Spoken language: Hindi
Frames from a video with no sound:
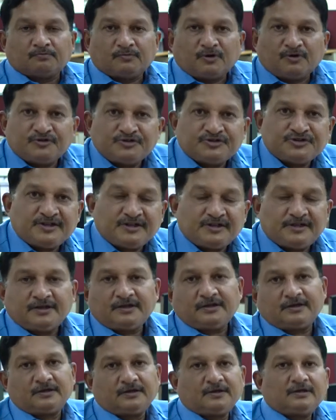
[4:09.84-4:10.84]
भविष्य
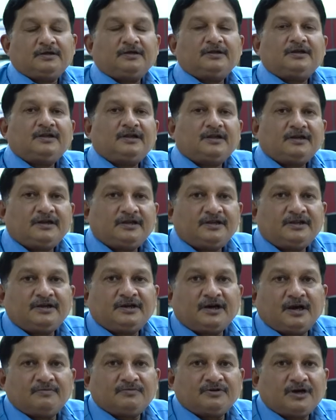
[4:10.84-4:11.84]
निधि यानी निजी
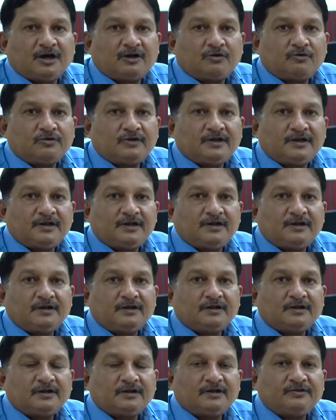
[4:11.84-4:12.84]
कामकारों के
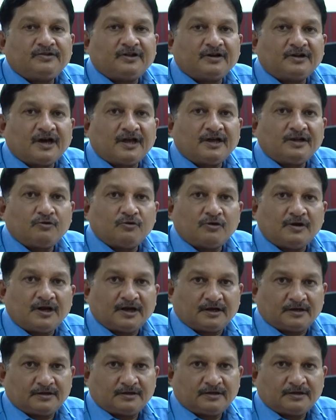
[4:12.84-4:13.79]
लिए सरकारी गुल्लक